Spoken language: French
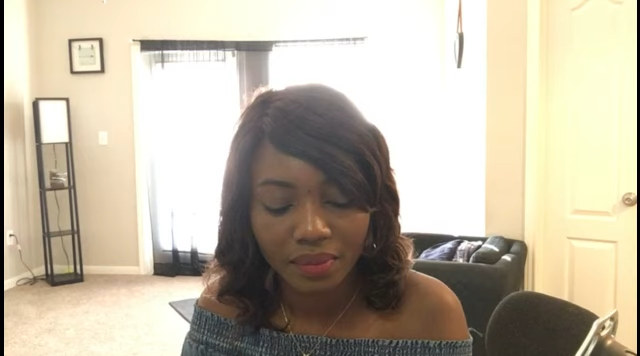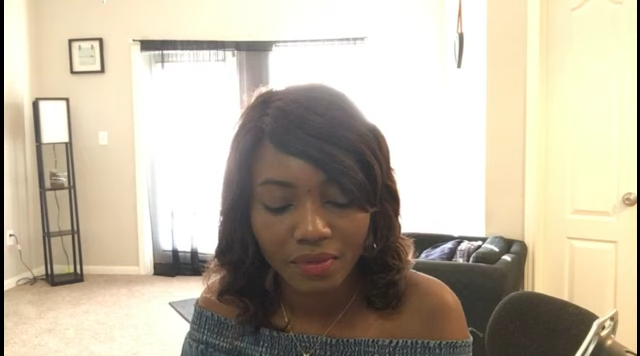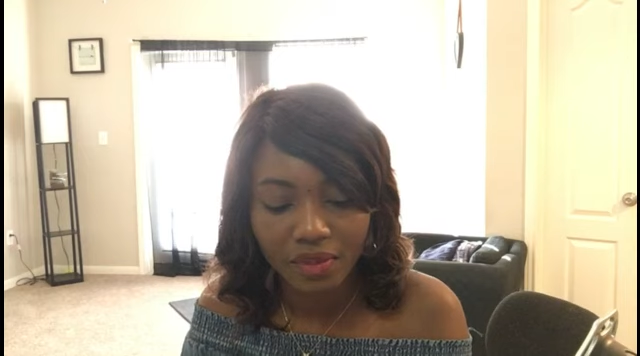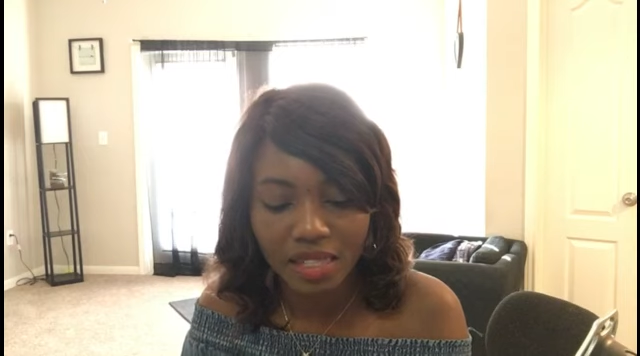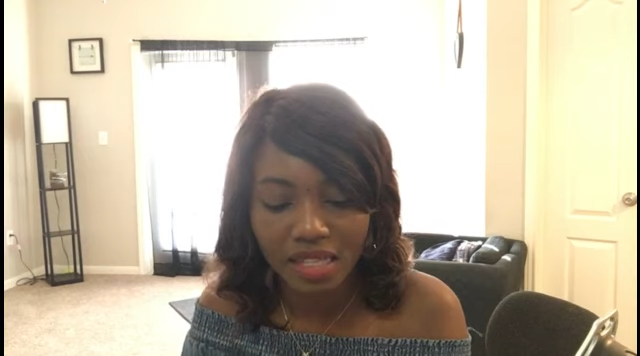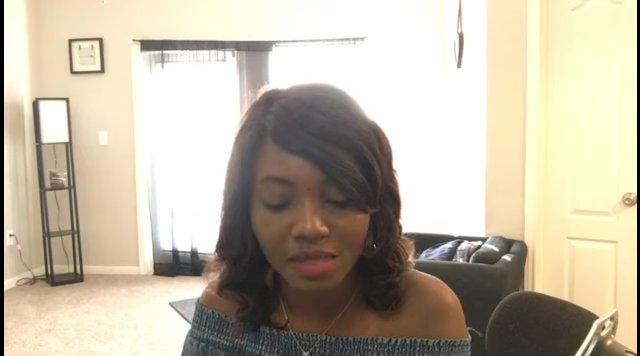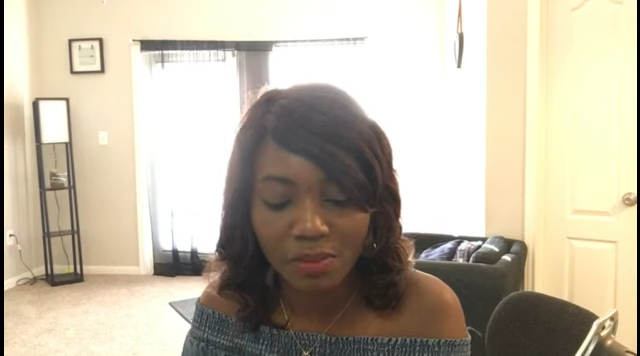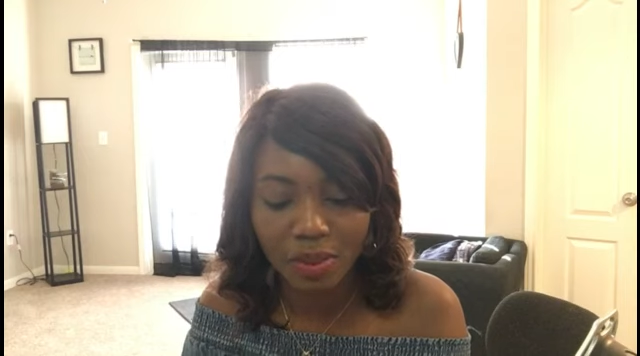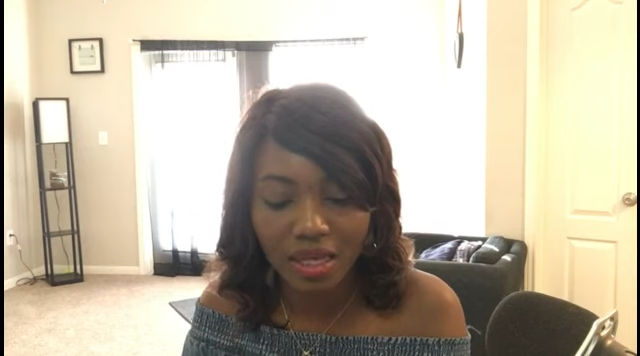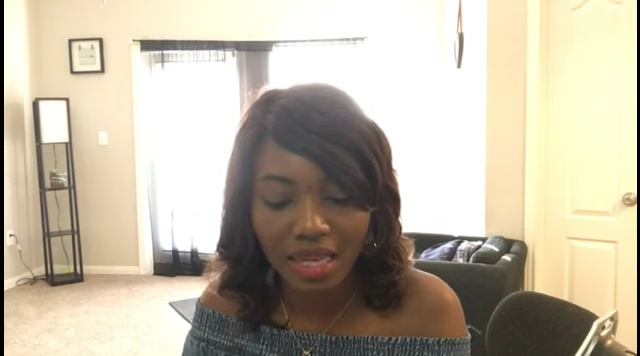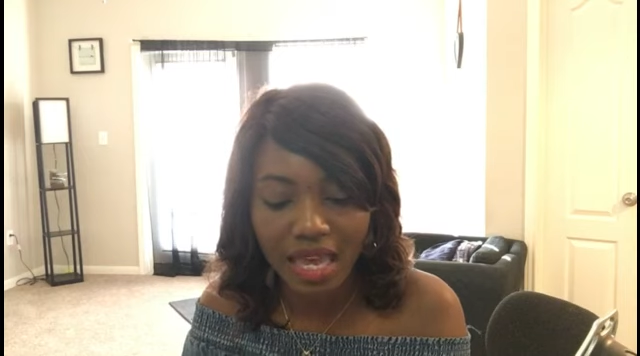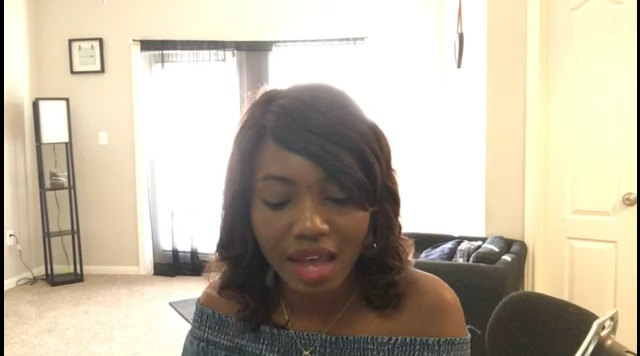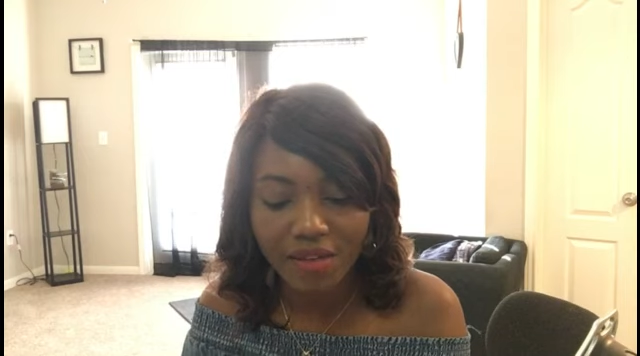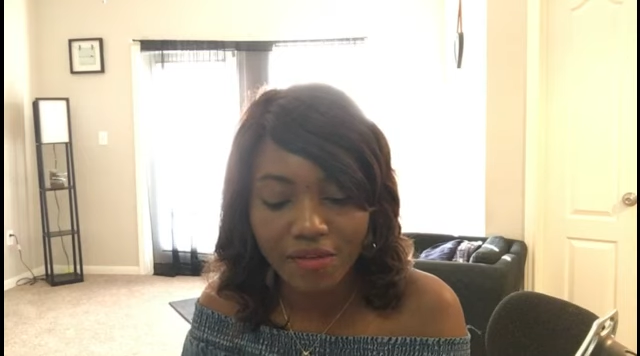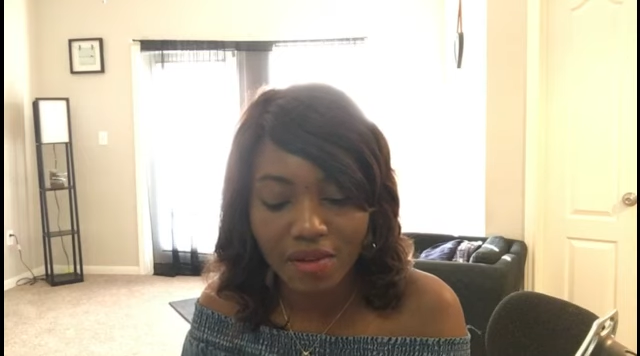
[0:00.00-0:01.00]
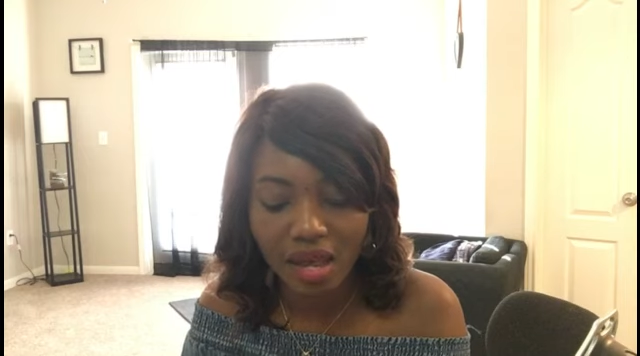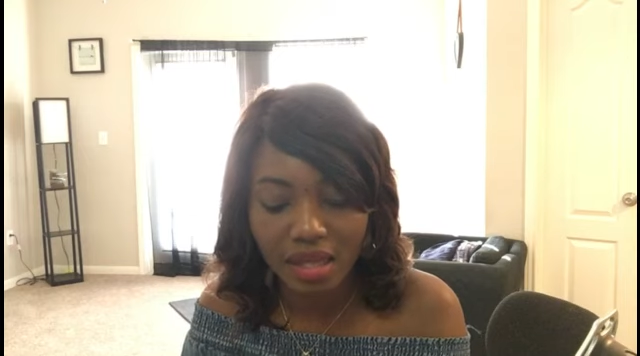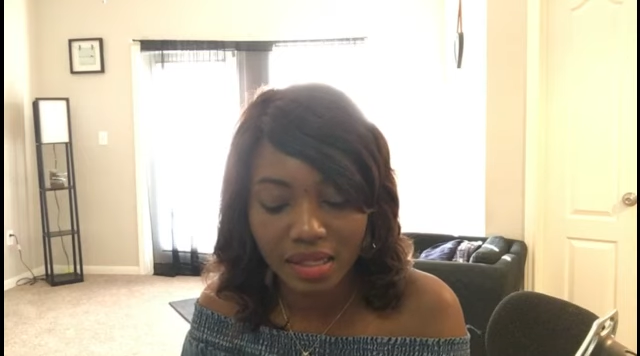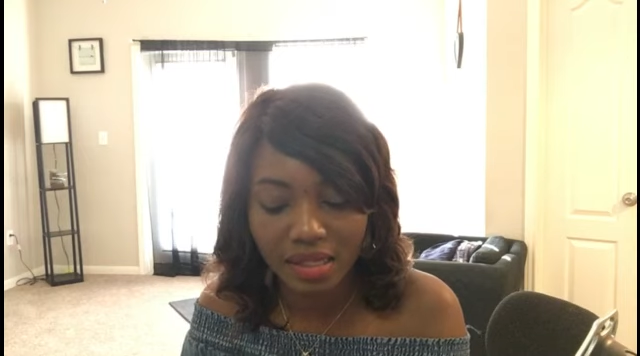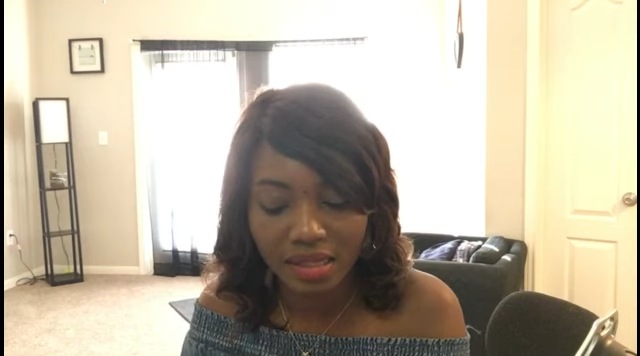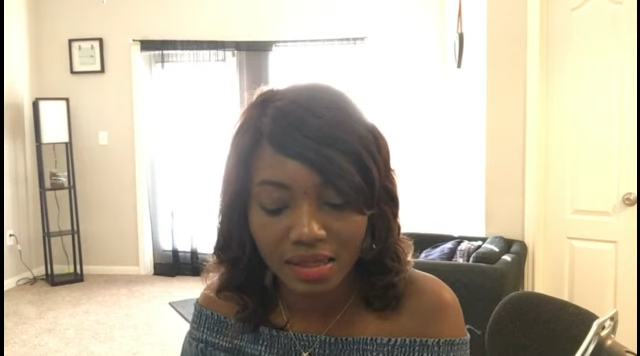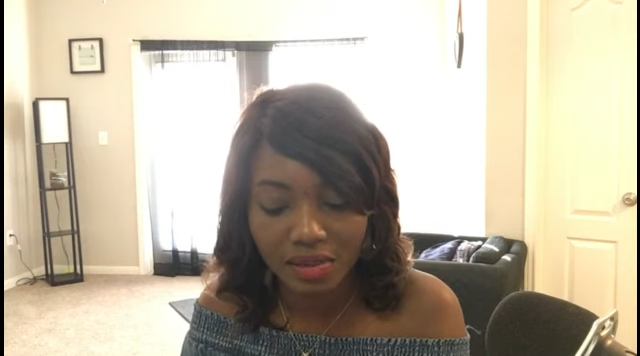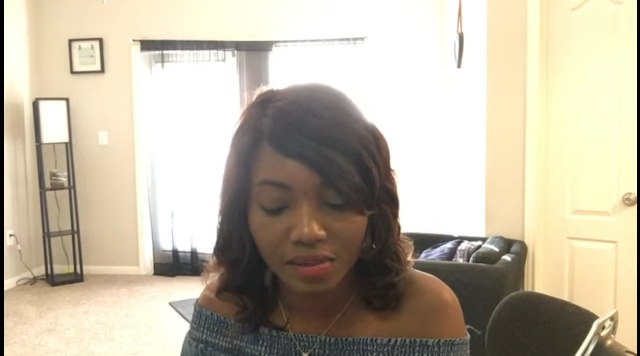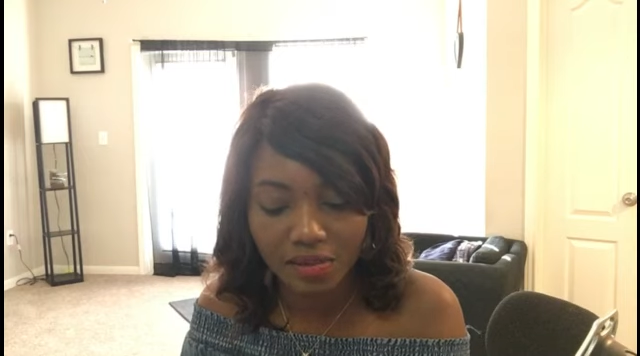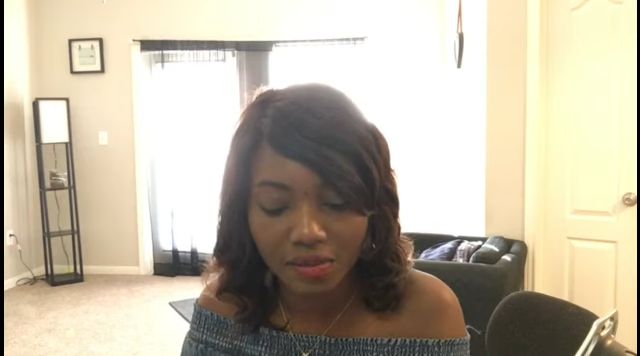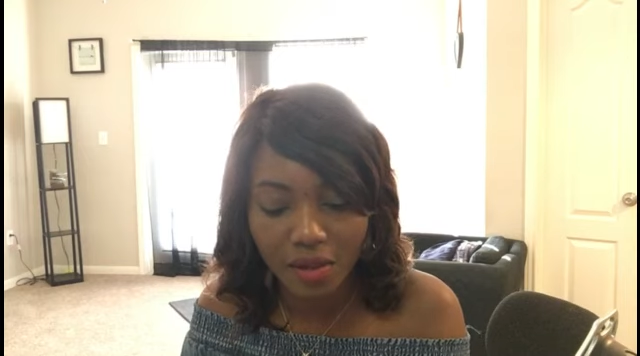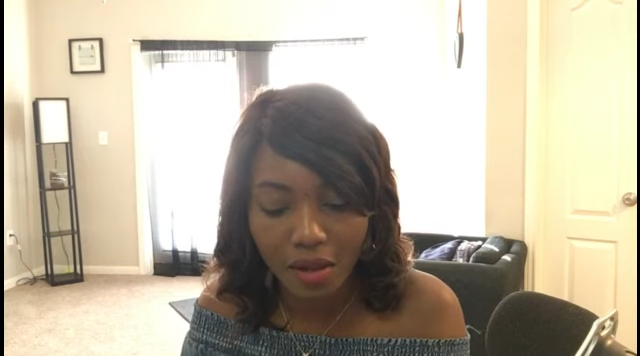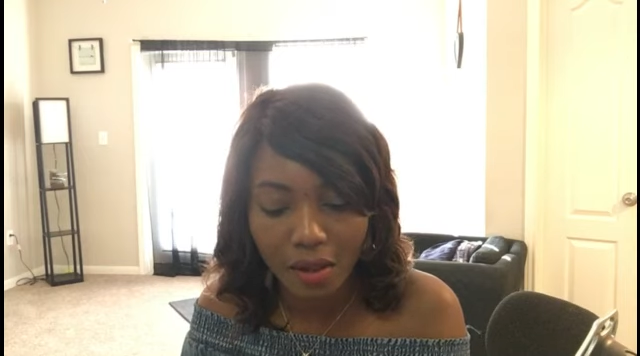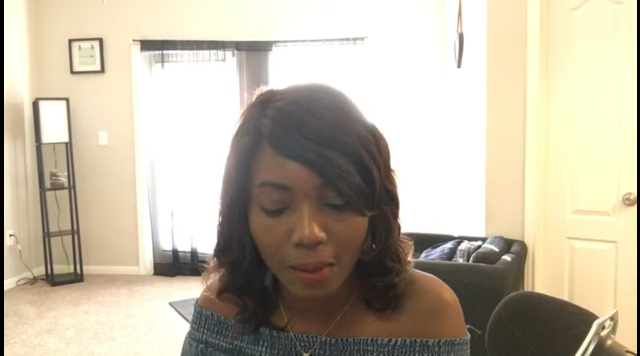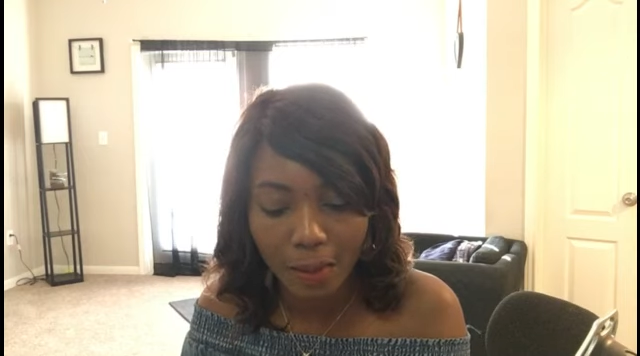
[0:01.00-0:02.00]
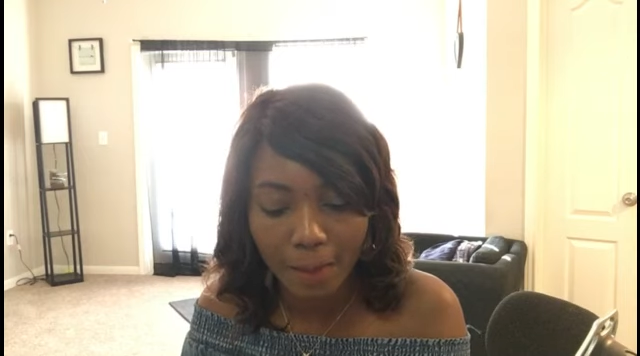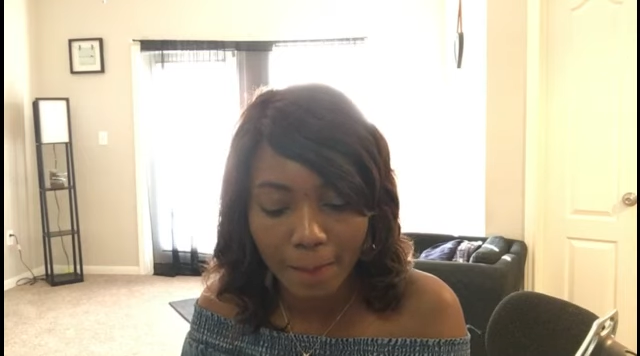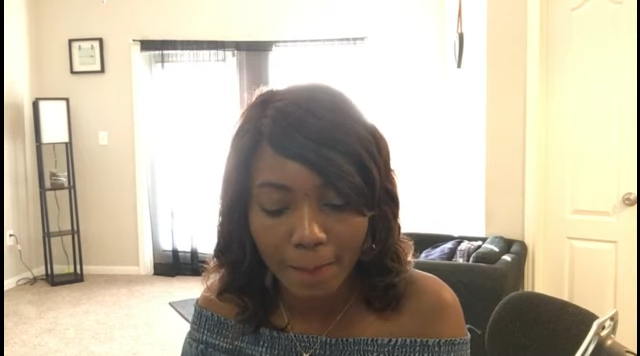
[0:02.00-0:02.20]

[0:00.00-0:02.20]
Vous espérez avoir des enfants.